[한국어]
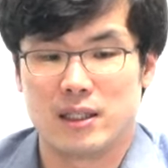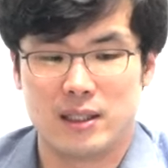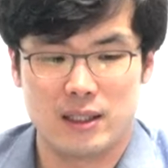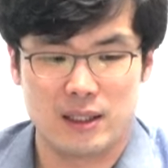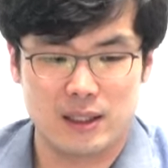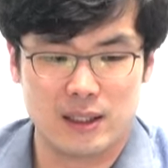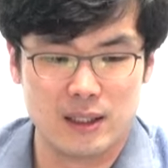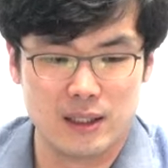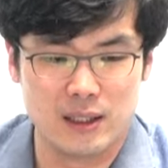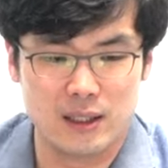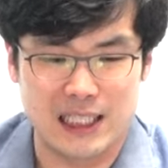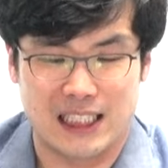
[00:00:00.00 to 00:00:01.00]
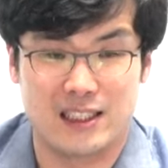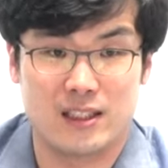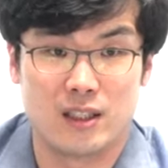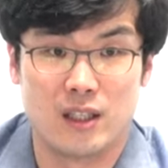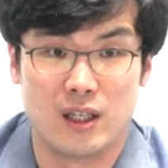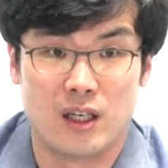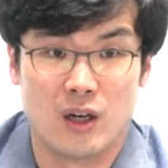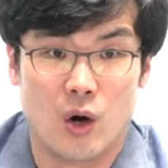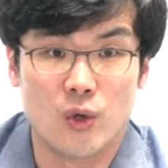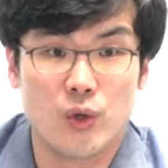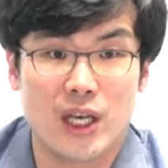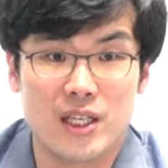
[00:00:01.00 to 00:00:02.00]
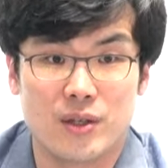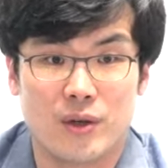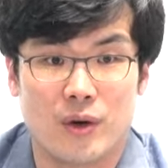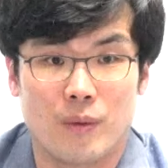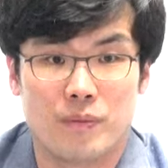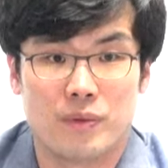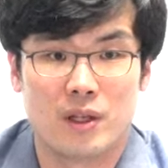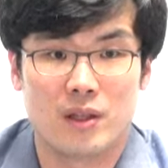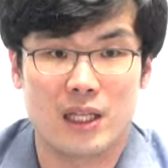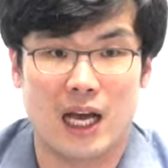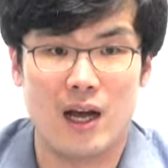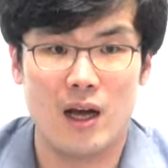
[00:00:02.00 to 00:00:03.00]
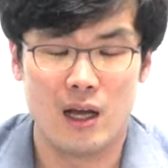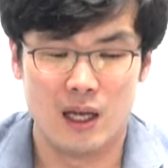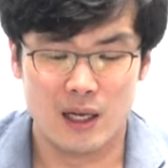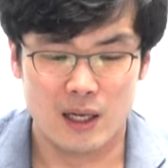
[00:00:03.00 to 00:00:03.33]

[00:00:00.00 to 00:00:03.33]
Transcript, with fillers: 그, 그 자식들을 어떻게 했어요? 다